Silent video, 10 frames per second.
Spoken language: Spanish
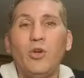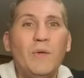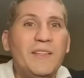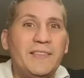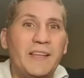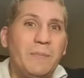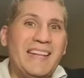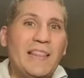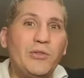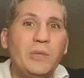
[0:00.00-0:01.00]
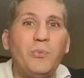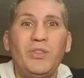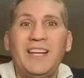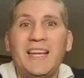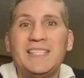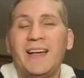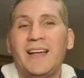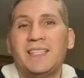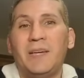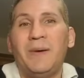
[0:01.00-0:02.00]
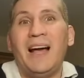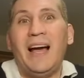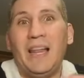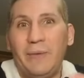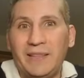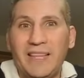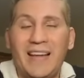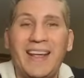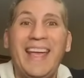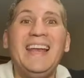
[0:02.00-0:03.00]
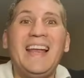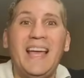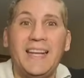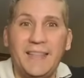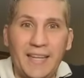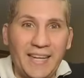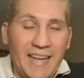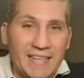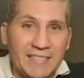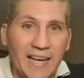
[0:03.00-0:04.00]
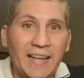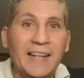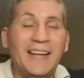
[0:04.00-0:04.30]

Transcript: todo el determinado tipo de iglesia que se iba a levantar en la era de la iglesia.